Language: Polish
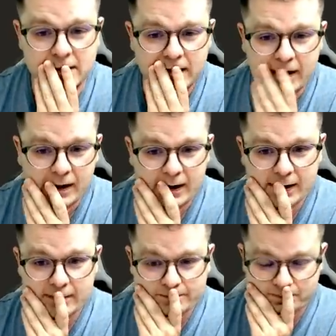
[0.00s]

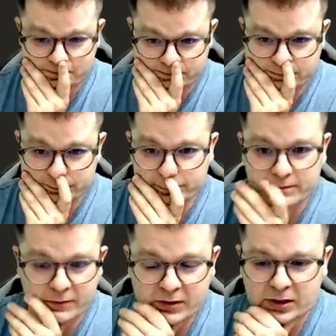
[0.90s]
Um,
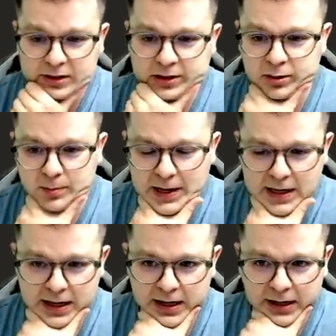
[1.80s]
wygląda to
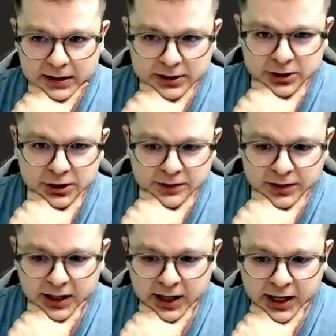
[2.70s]
mega
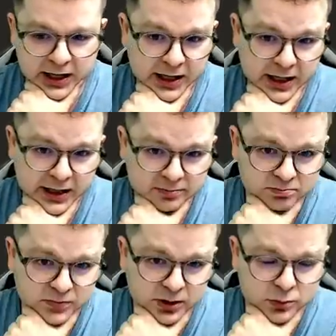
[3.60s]
dziwnie, ale
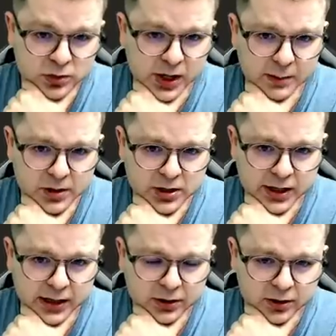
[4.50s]
jak już tyle
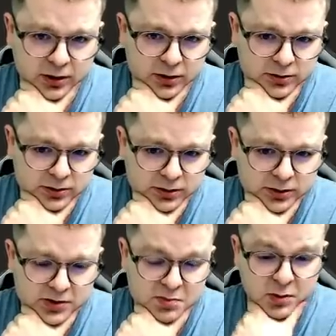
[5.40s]
myślę, to
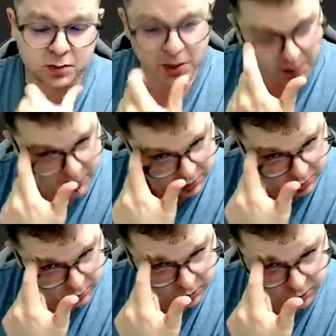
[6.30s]
spróbuję po
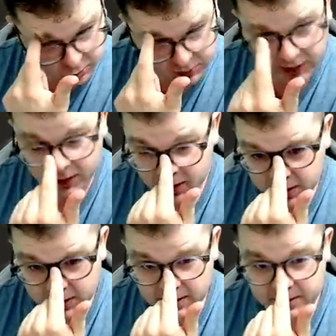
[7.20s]
prostu już go tutaj
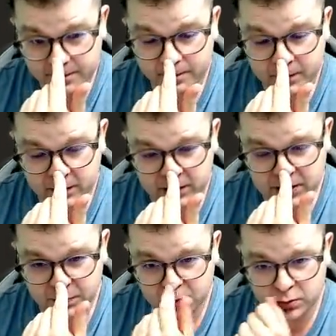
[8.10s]
w ten
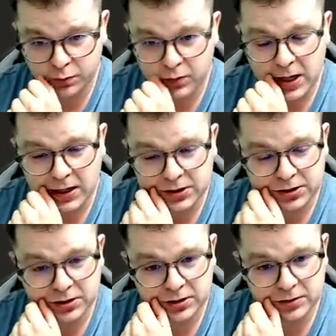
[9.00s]
sposób ukarać.
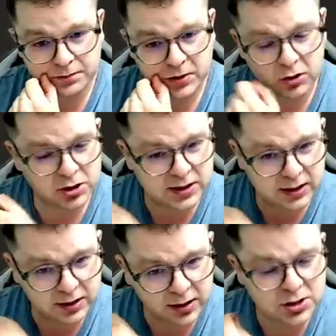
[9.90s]
E, choć
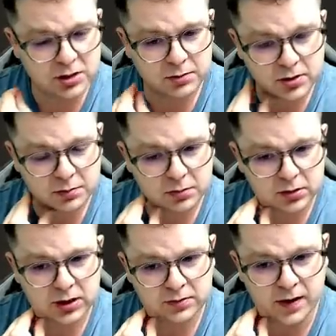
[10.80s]
strategicznie można było
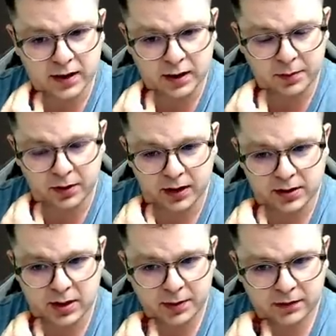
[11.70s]
też fajnie pograć.
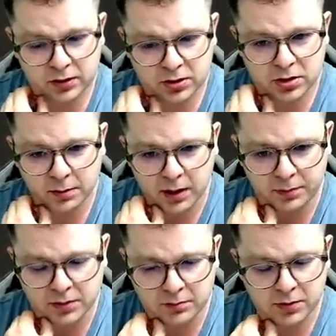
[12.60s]
Naprawdę to jest dobra
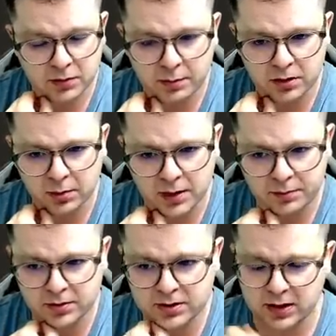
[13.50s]
pozycja. Byłaby dobra
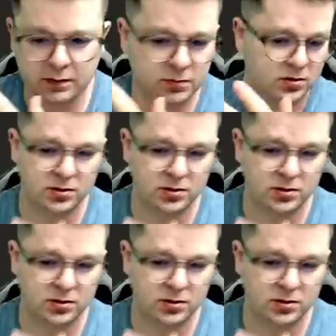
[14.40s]
pozycja. Nie wiem,